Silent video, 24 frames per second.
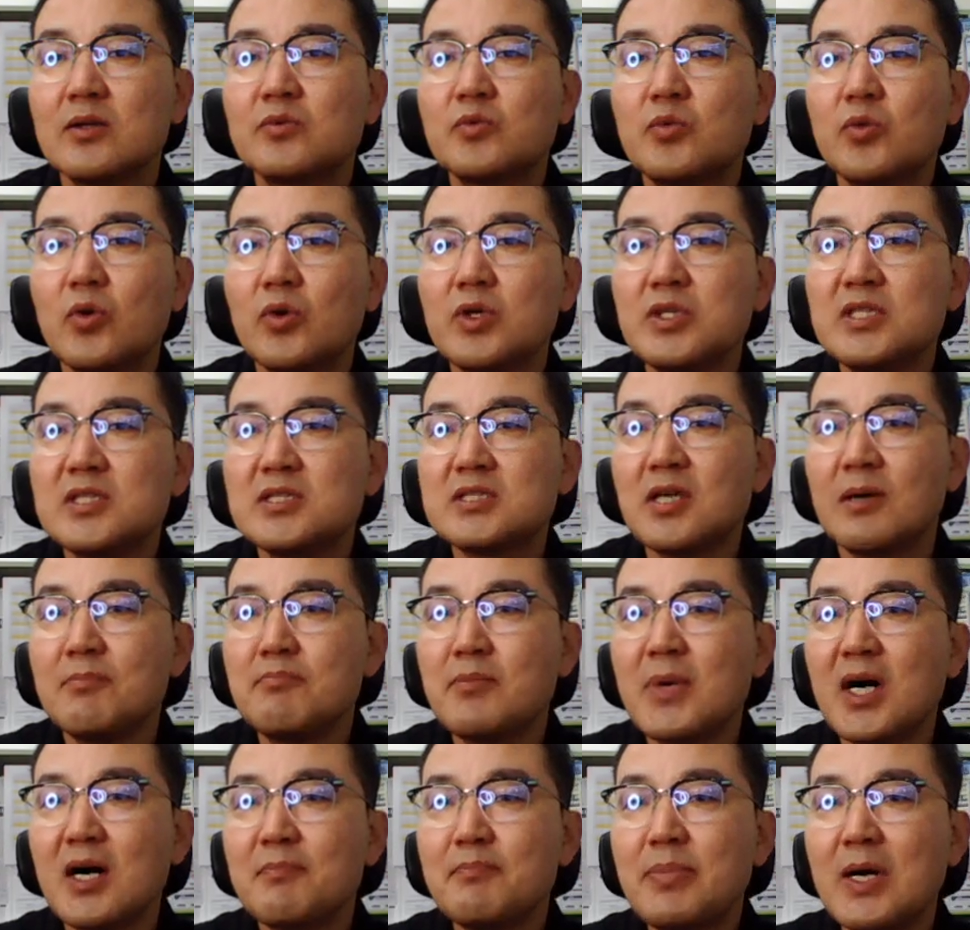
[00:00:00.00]
또 이
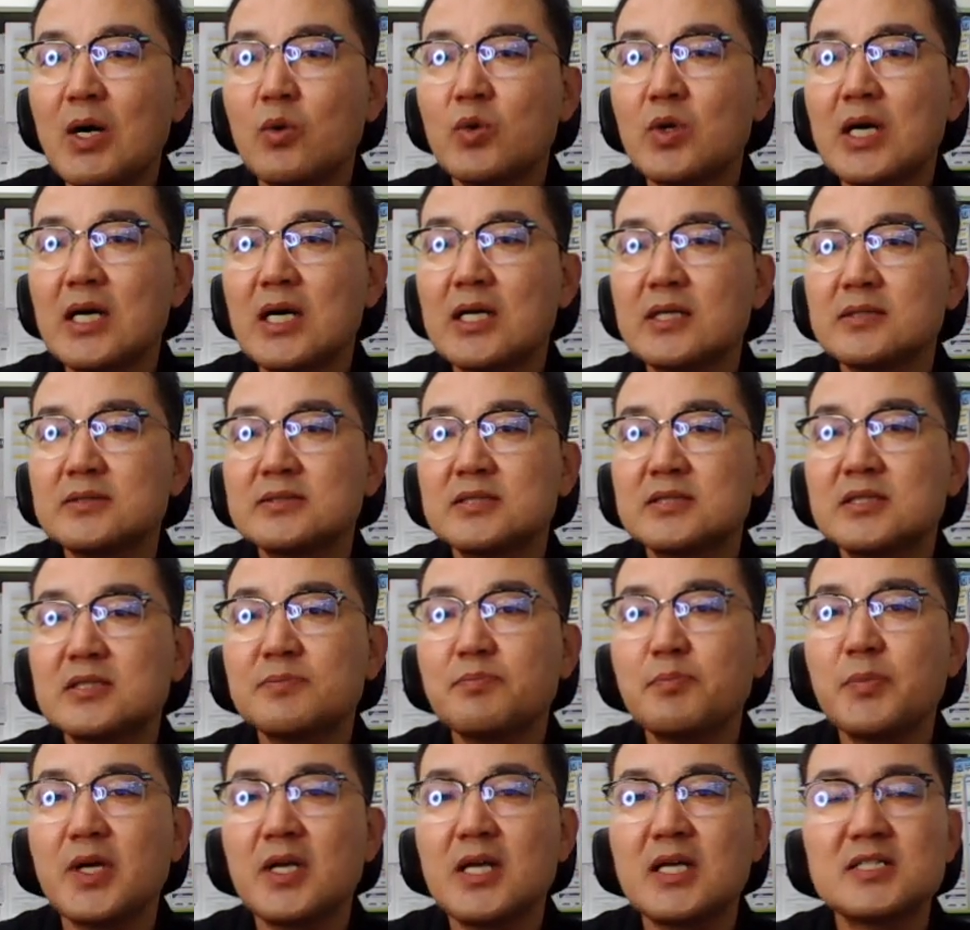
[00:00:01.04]
전망 파고라는
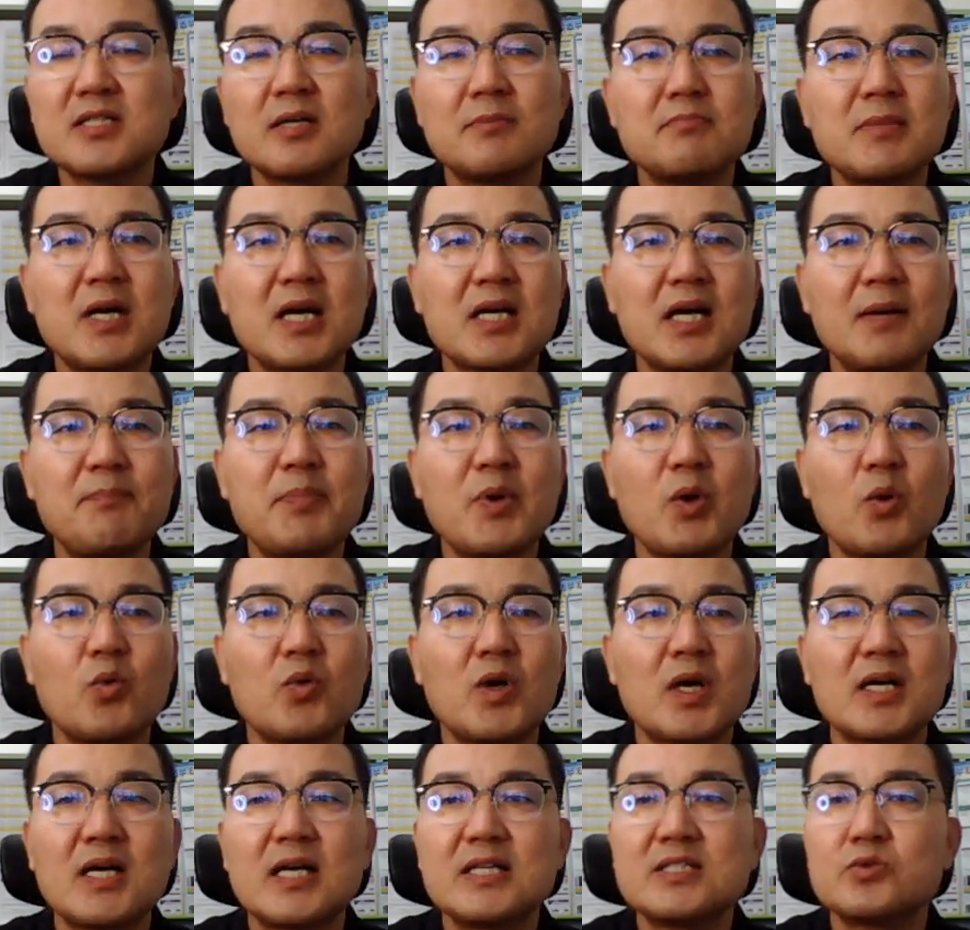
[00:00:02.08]
특별한 전망 카페
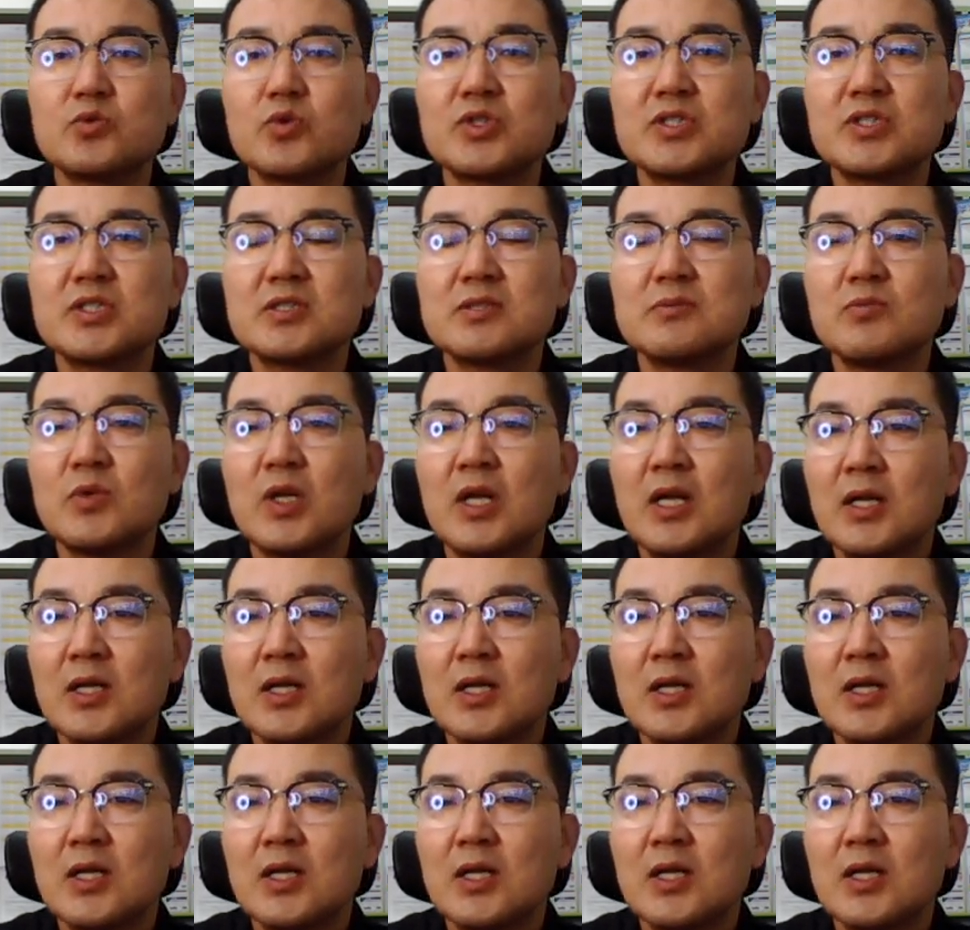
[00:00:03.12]
공간까지도 지금